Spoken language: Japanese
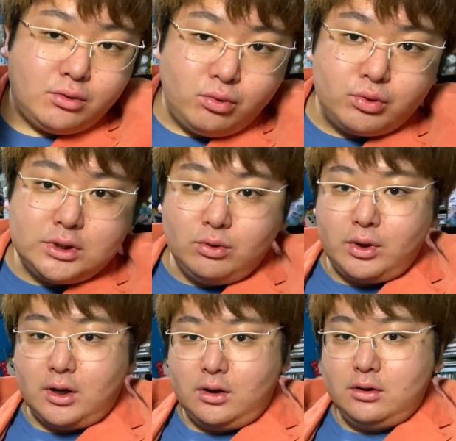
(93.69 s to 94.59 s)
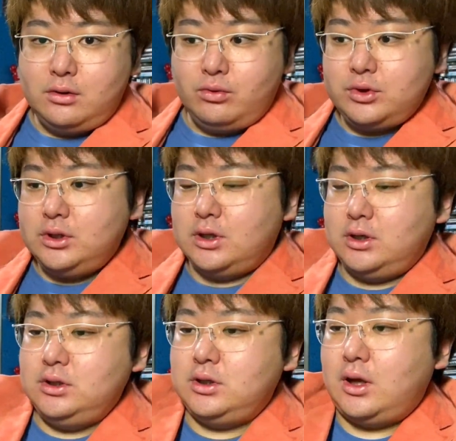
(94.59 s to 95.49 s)
これ大きい、ほら。大きい。
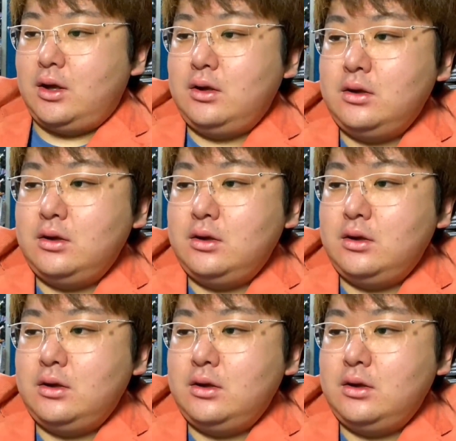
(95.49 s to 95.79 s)
いいね。